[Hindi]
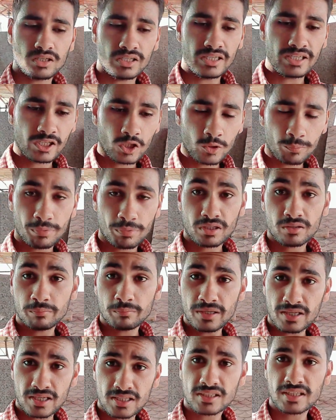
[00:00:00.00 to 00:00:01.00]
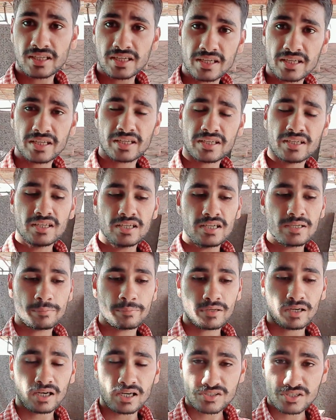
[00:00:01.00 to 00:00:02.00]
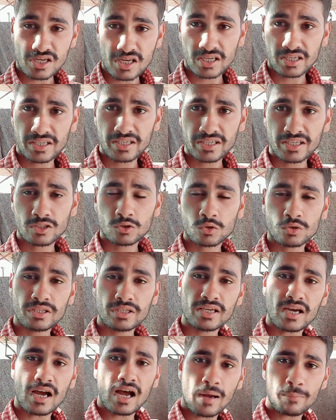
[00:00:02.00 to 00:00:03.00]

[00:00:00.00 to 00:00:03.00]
इनके ऊपर मेहनत करेंगे इन पर ख़र्चा करेंगे तो ये